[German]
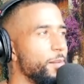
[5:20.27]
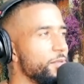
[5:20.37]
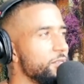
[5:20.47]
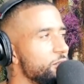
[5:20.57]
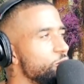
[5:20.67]

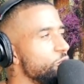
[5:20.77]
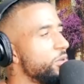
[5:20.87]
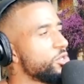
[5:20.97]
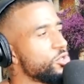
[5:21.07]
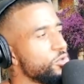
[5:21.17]
Aber dieses
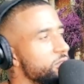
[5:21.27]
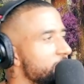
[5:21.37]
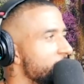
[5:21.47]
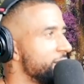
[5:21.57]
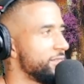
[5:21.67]
Überschuss
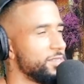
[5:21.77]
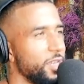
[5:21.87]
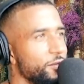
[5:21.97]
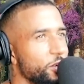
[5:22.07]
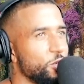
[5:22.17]
die ganze
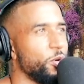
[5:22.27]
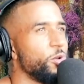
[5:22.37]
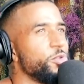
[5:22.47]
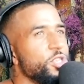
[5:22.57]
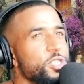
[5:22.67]
Zeit, weil ich
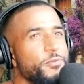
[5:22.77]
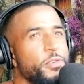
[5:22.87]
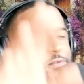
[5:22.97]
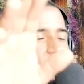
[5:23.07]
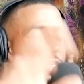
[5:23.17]
brauche nicht
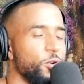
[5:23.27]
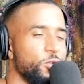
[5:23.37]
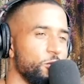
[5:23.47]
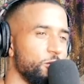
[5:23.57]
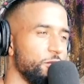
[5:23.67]
15
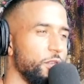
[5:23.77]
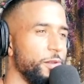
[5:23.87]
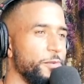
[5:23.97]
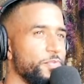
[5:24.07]
Autos.